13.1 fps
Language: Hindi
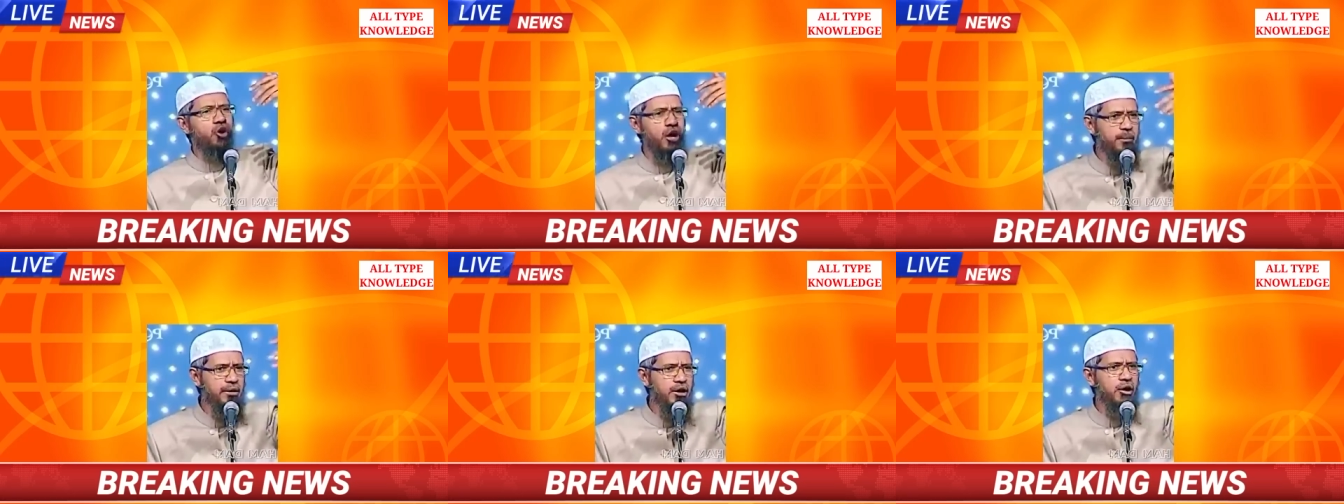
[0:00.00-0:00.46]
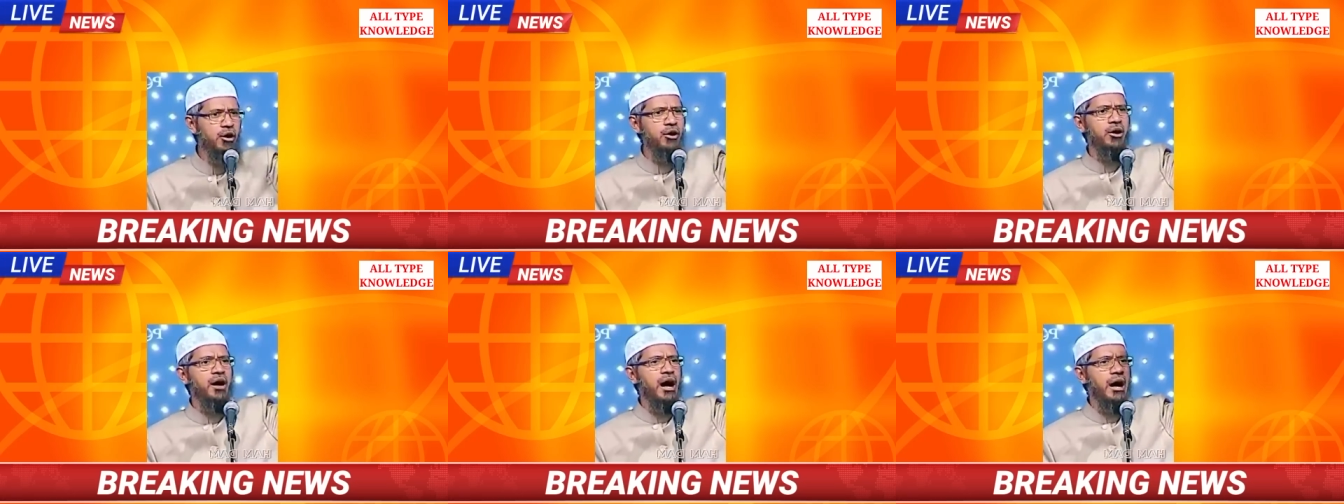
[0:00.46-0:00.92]
कोई भी
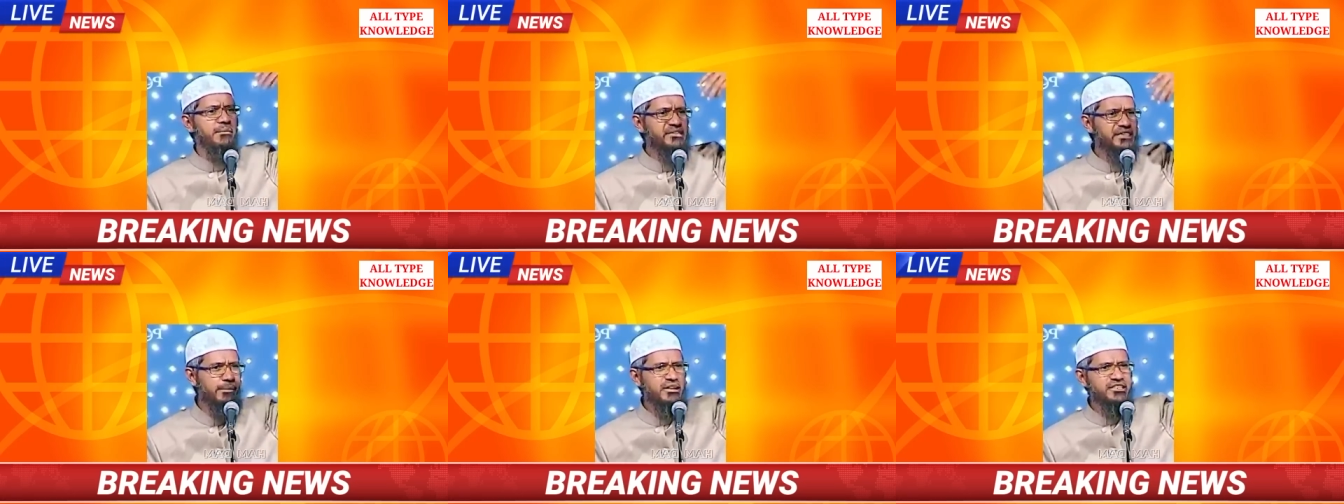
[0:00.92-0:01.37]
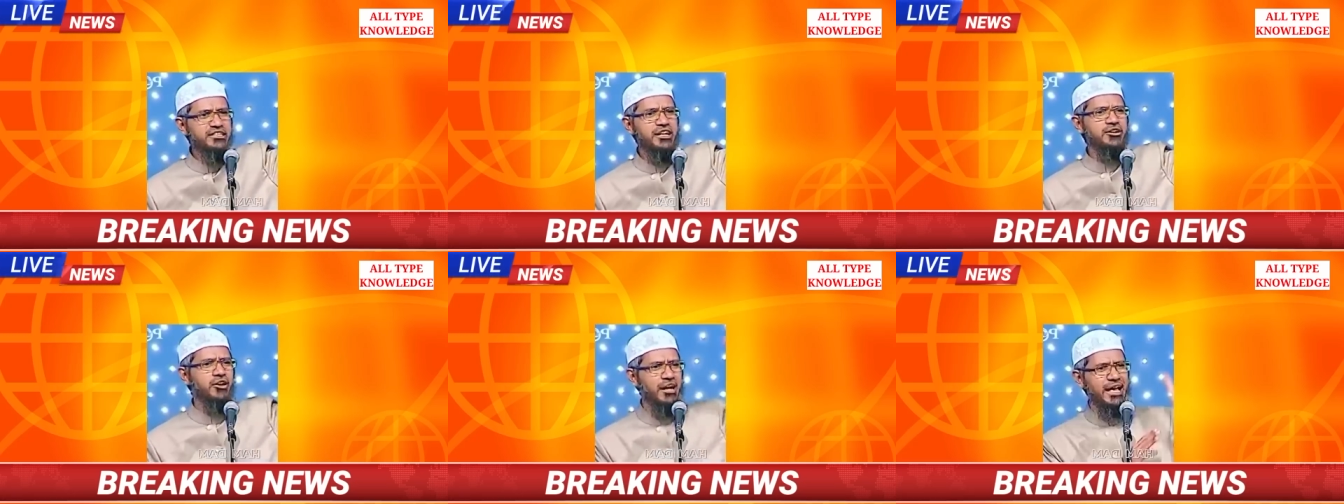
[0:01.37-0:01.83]
हो अमिताभ
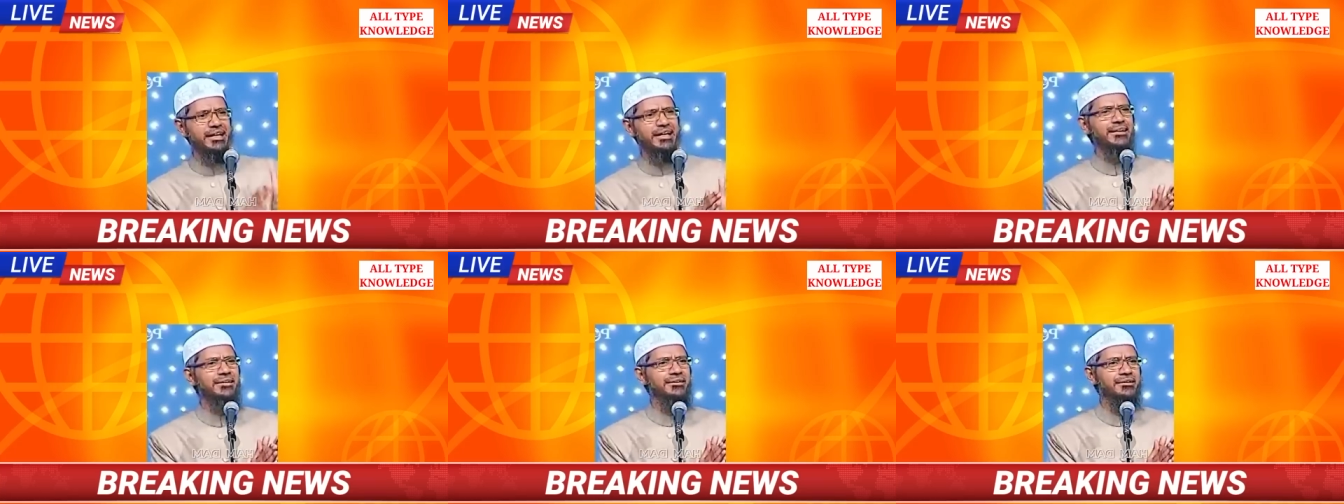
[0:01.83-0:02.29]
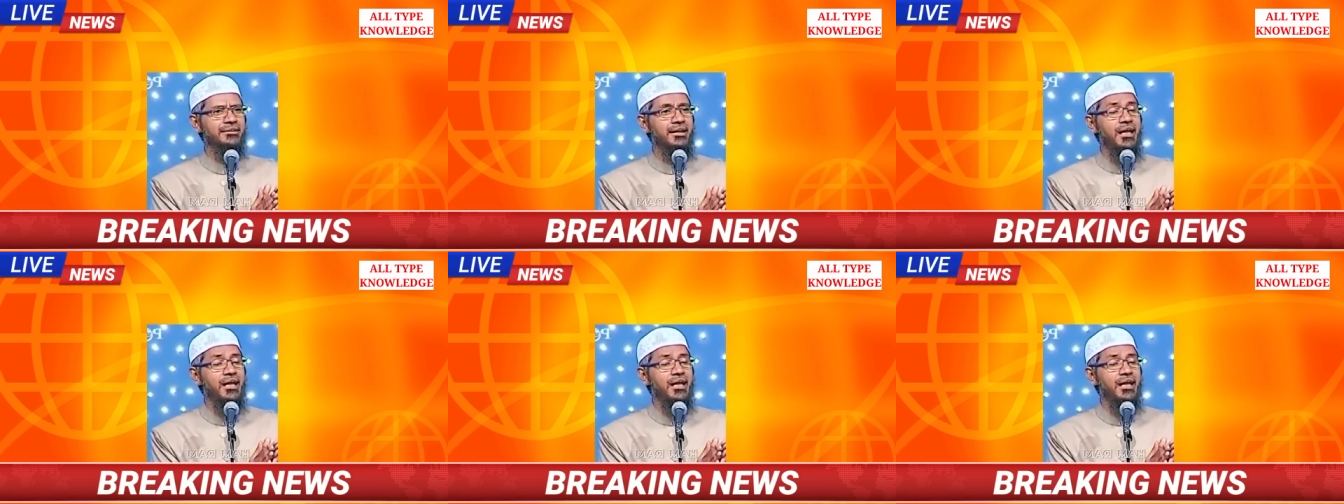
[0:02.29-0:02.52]
बच्चन हो लेकिन